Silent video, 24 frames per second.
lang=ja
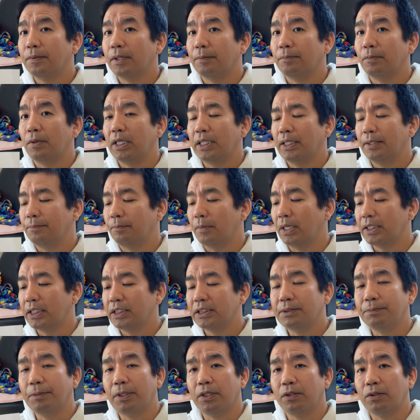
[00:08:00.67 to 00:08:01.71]
マ
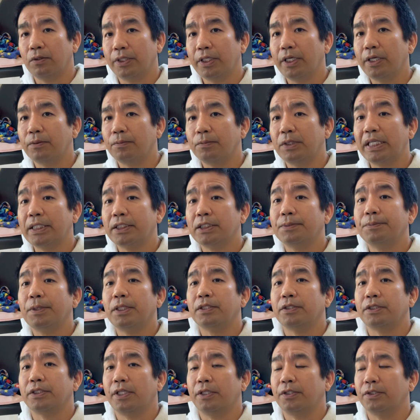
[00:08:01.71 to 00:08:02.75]
ネジメント家を
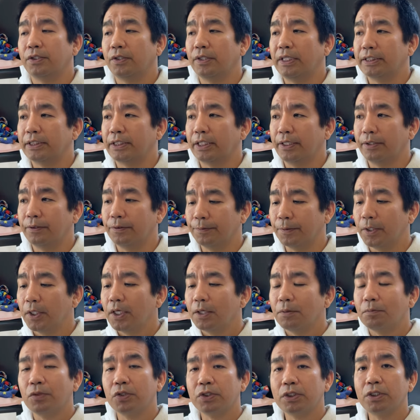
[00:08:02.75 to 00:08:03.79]
マネジメントしてる人なんですけど
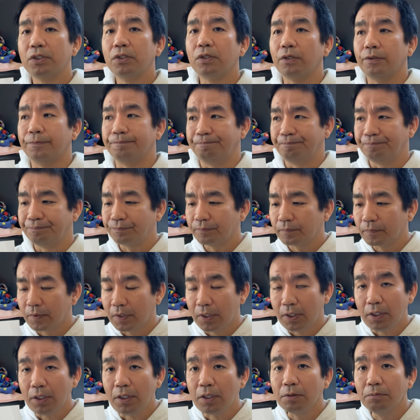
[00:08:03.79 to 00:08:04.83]
もちろん
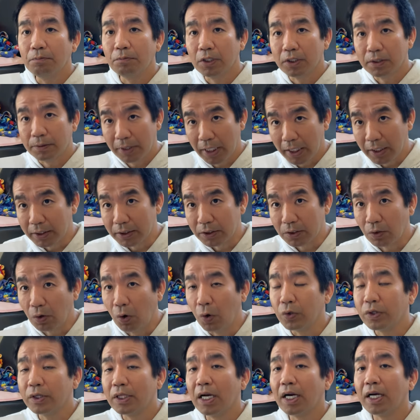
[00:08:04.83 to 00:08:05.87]
ね、その
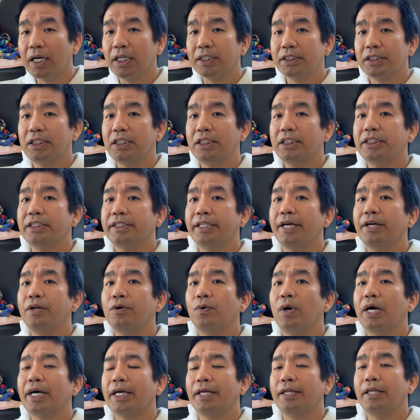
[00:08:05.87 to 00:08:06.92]
ほったらかしにしている
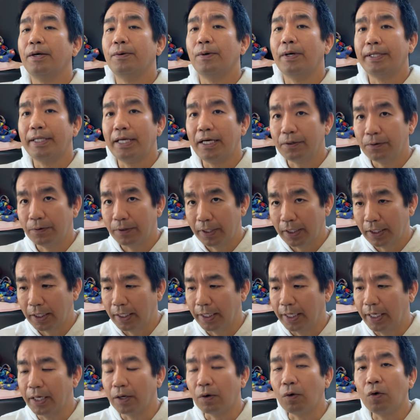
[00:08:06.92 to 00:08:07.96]
わけではなく
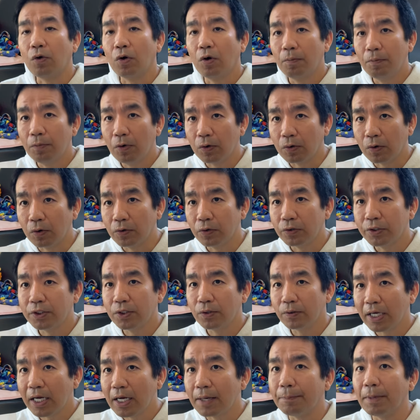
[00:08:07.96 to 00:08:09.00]
てえここもこの
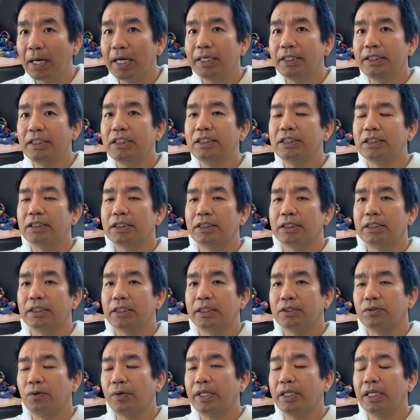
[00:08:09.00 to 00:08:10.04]
人が毎日
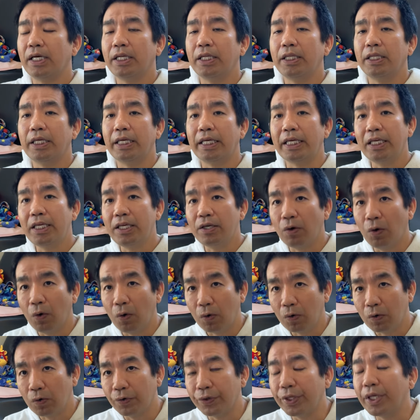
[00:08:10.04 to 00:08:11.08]
それなりにいい方
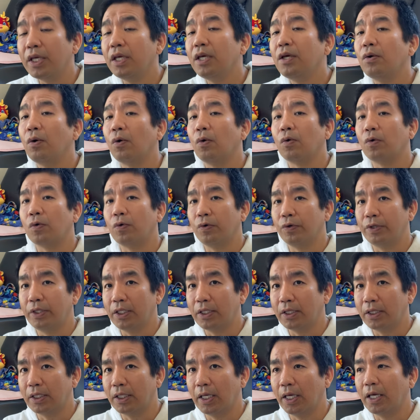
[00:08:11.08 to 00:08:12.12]
向にいい方向に
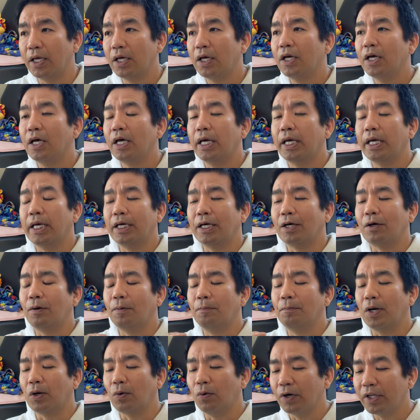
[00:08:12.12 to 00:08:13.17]
行ってえ、
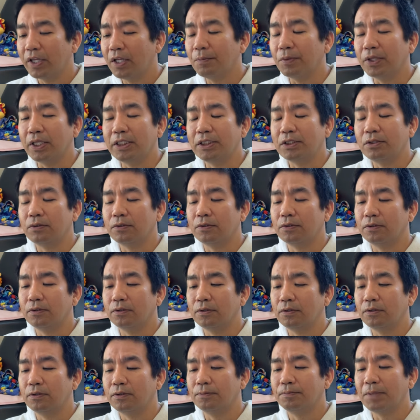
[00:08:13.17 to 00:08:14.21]
まあ、これでもね一応、
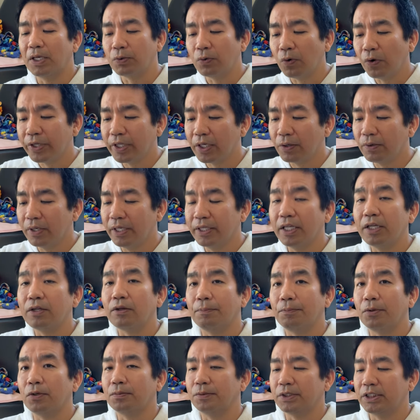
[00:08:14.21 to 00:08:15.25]
まあ、動いてくれてるの
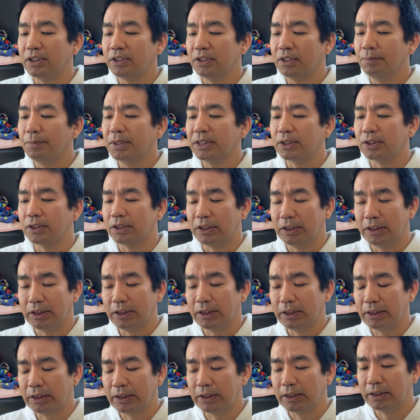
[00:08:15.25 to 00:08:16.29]
は僕も知ってます
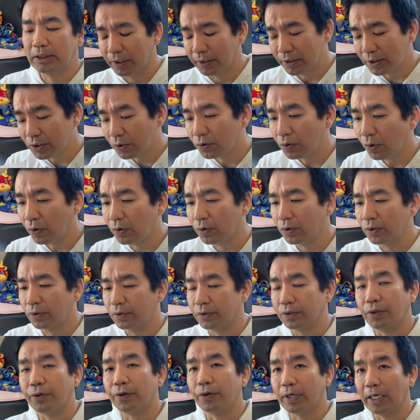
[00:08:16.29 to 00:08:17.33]
し一応努
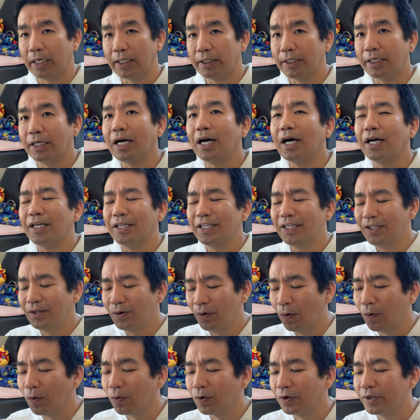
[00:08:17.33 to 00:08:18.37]
力というかかいい
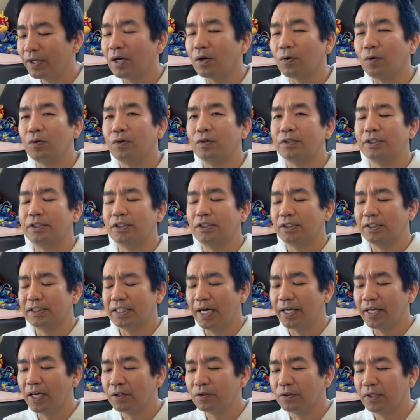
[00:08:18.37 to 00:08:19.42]
方向にはこの
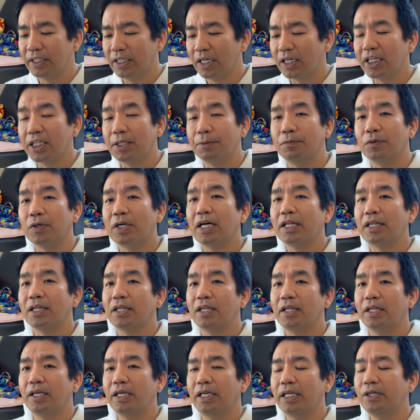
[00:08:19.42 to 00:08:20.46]
最悪な中でも向かっ
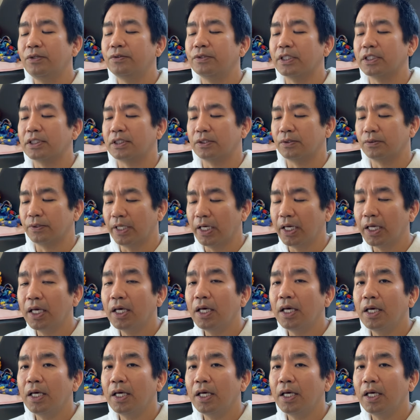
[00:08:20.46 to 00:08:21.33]
ているんですよね。